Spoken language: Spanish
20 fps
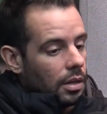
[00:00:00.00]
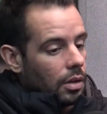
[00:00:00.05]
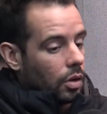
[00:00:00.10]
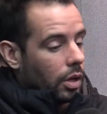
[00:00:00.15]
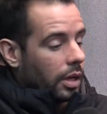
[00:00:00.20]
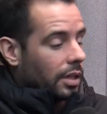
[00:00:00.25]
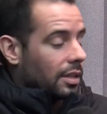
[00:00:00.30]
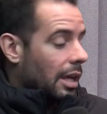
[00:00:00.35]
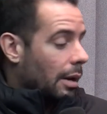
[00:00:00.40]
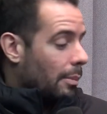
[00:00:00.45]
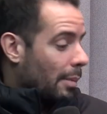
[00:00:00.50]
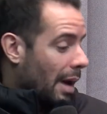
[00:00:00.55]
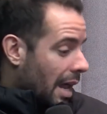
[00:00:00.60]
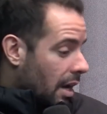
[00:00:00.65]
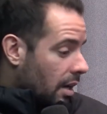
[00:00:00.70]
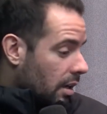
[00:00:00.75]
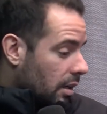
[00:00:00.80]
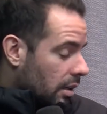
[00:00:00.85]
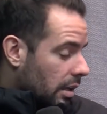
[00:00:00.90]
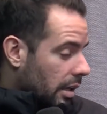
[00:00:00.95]
Lo que está
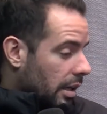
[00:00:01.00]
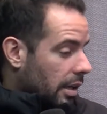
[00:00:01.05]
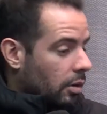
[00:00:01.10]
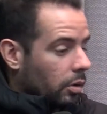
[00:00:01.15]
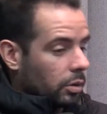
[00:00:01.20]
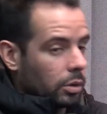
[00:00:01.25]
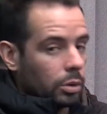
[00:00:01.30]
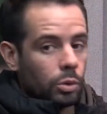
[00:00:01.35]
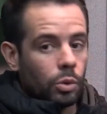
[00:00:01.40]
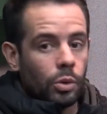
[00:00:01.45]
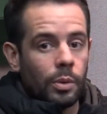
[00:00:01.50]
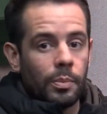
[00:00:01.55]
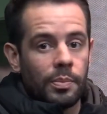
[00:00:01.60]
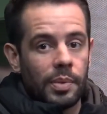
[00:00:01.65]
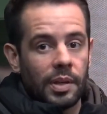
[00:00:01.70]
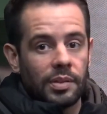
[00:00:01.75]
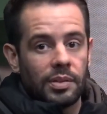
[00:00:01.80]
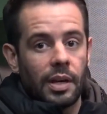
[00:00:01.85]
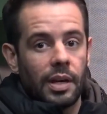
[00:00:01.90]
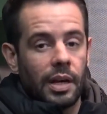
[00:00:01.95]
mal es cuando tú
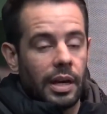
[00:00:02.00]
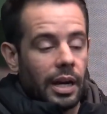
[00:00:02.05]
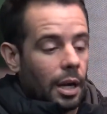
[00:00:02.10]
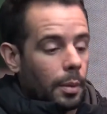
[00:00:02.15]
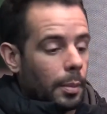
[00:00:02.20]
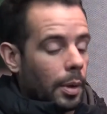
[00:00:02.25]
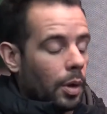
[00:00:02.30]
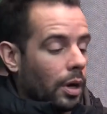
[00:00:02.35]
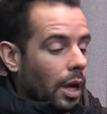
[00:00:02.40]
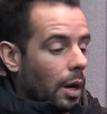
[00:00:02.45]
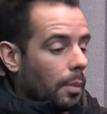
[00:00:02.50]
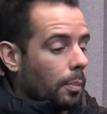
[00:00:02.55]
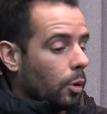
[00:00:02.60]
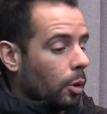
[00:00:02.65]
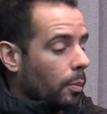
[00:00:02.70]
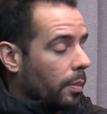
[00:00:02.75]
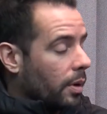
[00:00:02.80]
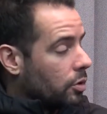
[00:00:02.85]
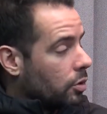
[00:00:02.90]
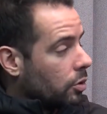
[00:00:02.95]
empiezas a querer mejorar
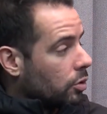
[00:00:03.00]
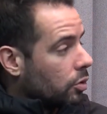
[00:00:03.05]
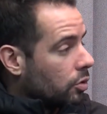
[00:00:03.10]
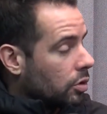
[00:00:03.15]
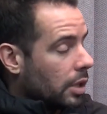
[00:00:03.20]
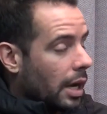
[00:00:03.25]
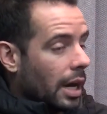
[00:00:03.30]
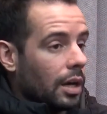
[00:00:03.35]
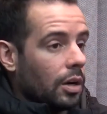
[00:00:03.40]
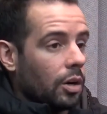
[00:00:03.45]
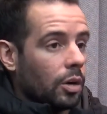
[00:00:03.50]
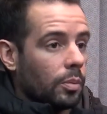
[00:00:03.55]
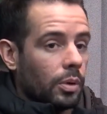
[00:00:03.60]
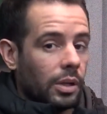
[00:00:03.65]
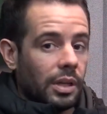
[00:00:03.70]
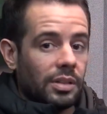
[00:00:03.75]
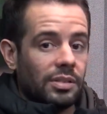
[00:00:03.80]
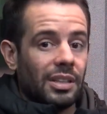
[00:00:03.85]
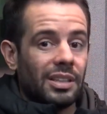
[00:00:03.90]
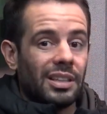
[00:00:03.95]
por presión social o
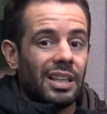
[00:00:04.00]
porque